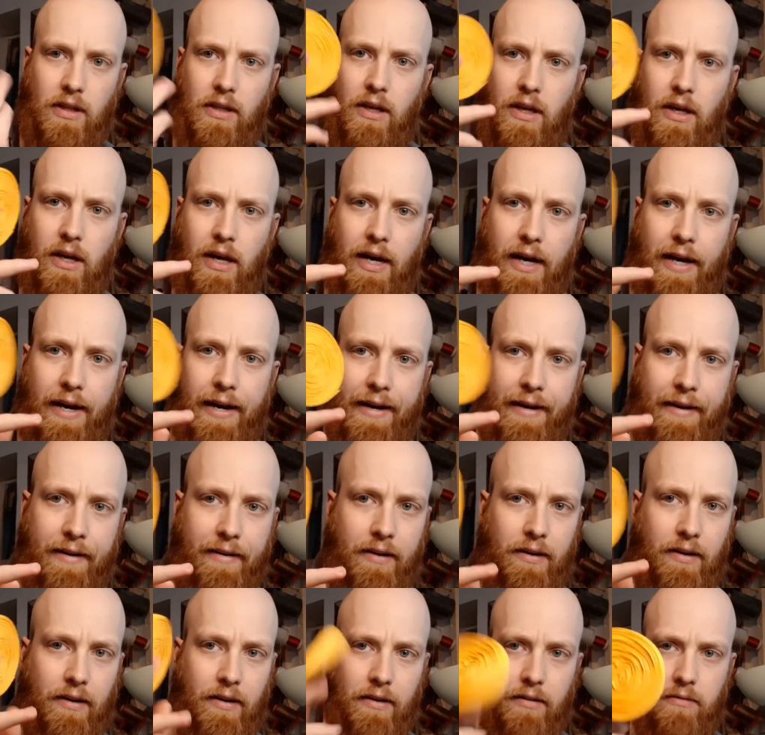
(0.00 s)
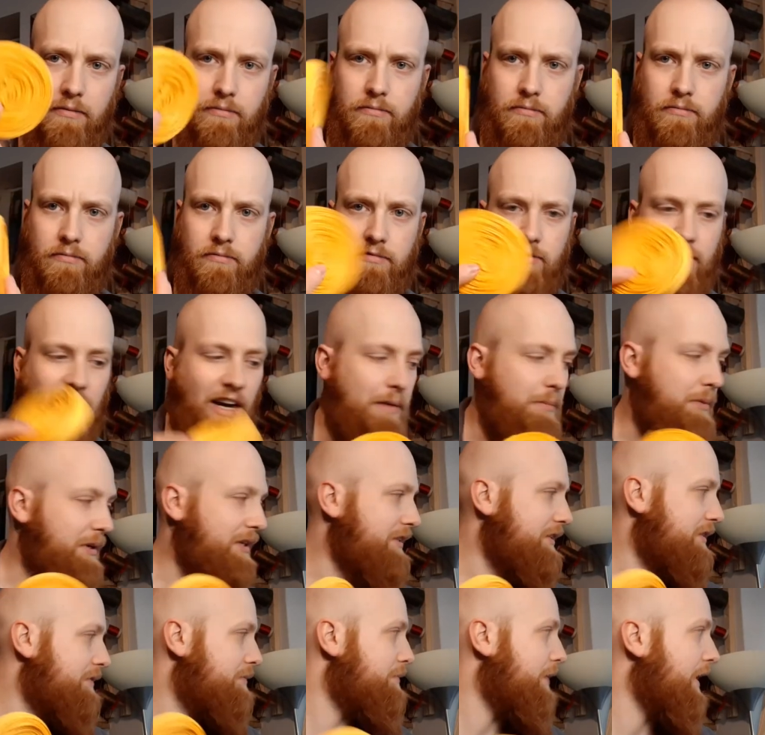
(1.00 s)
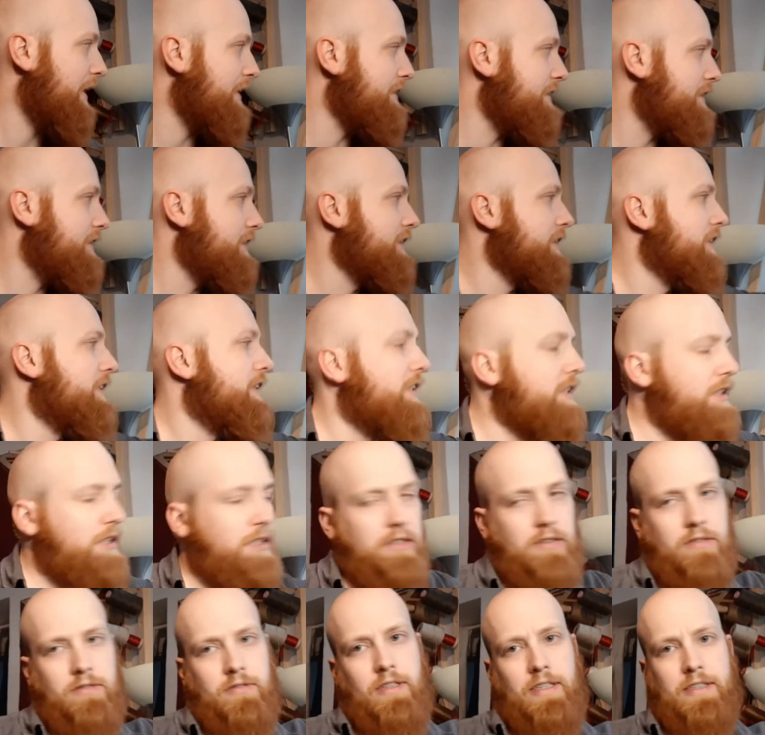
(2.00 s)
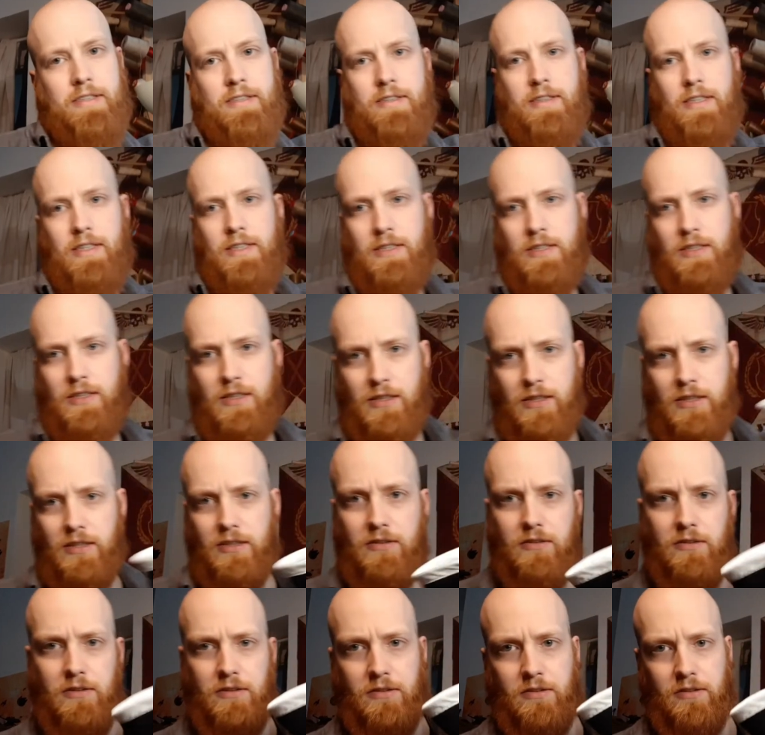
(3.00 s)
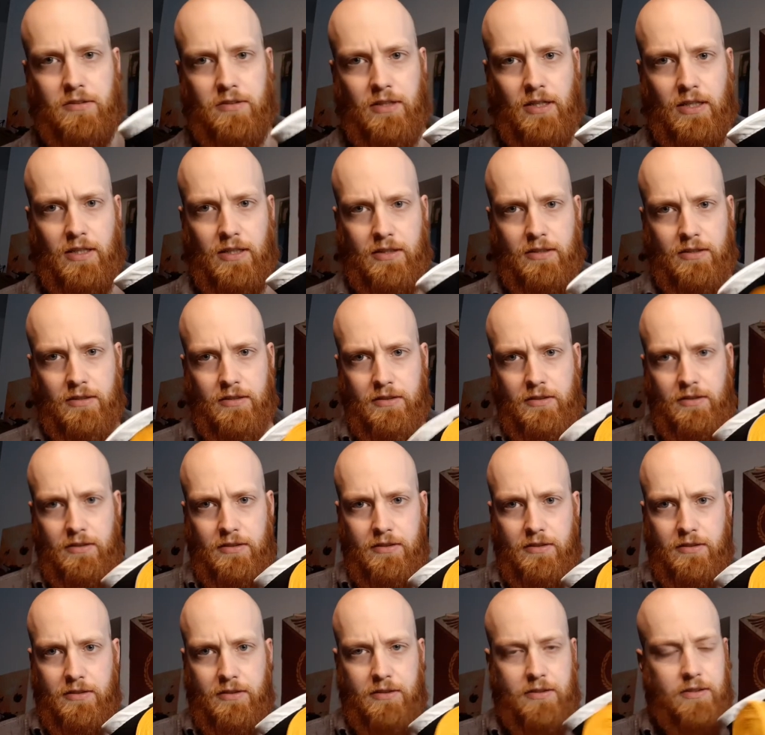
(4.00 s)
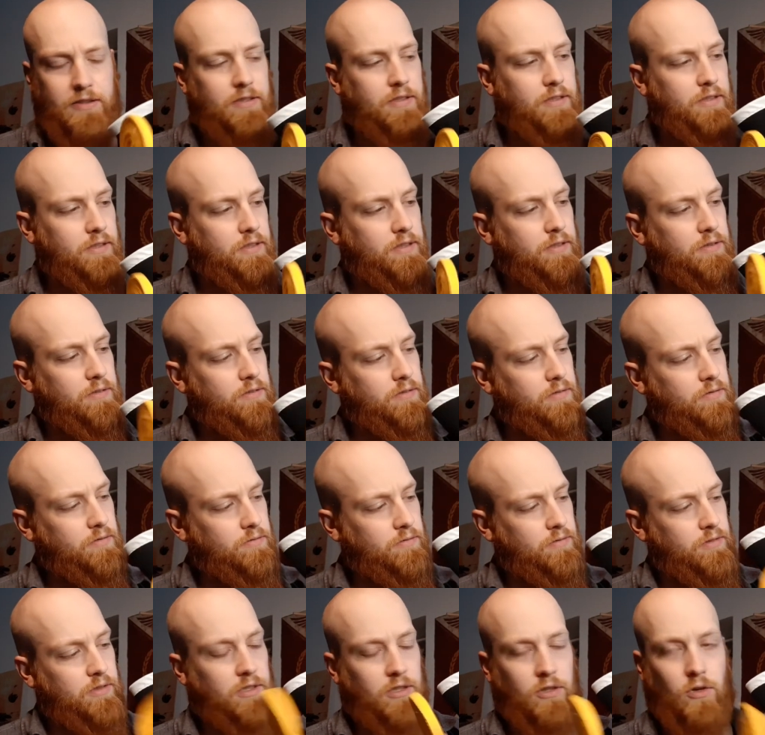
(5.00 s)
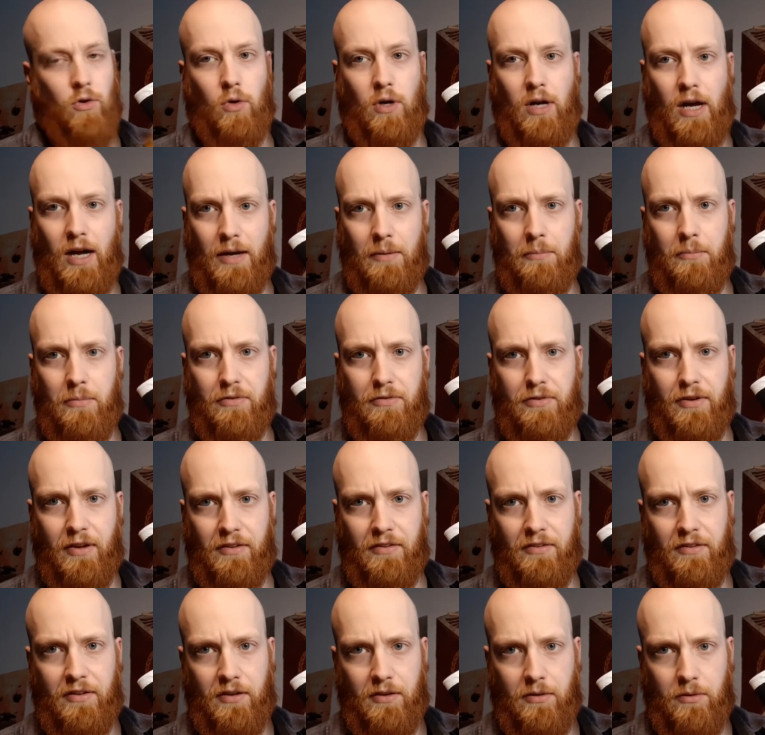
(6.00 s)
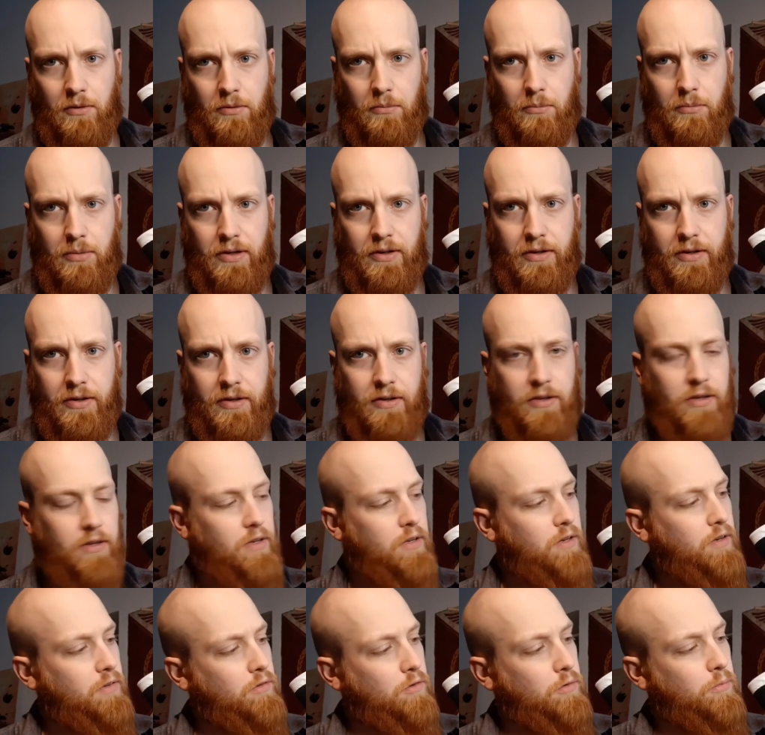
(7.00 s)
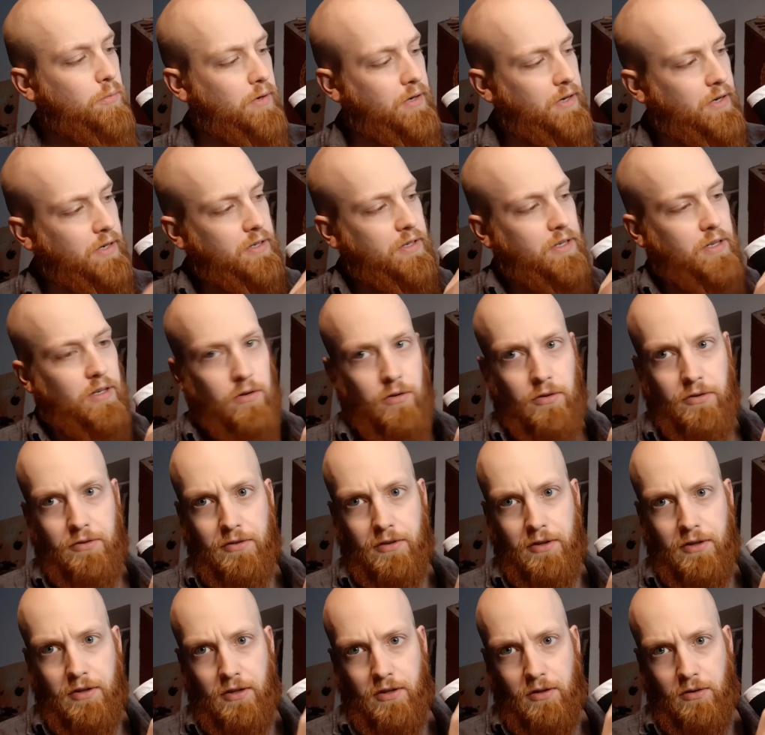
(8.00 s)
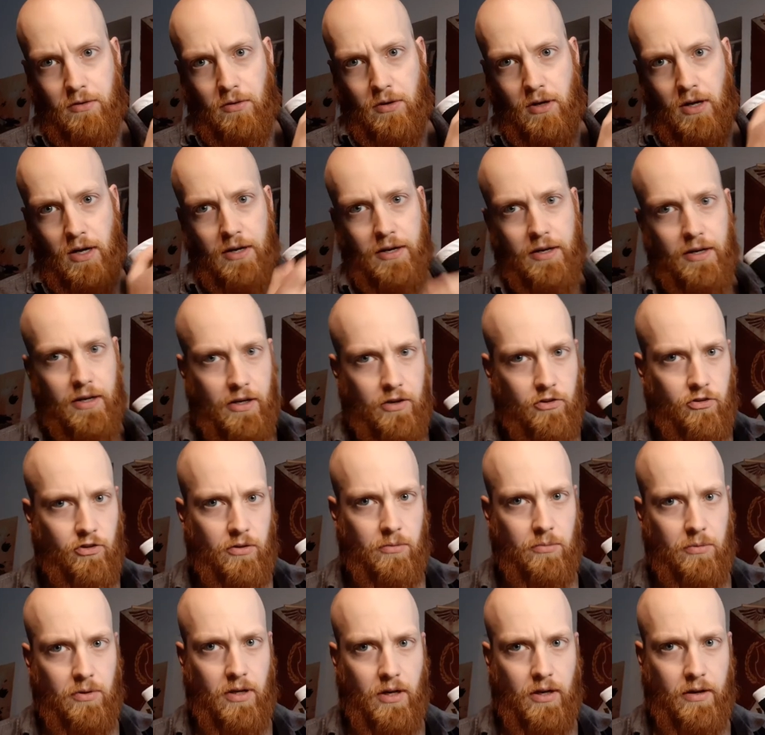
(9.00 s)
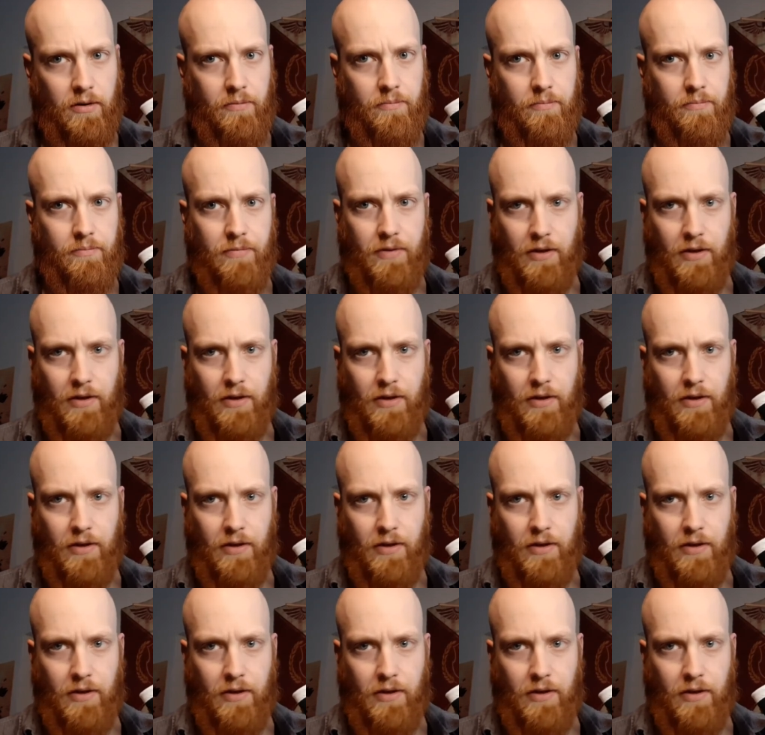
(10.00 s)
ein äh, farbiges Band, was dann hier sozusagen dieses, äh, diese Kokadenbefestigung bildet, wo man dann hier lustig die Kokade reinschieben kann.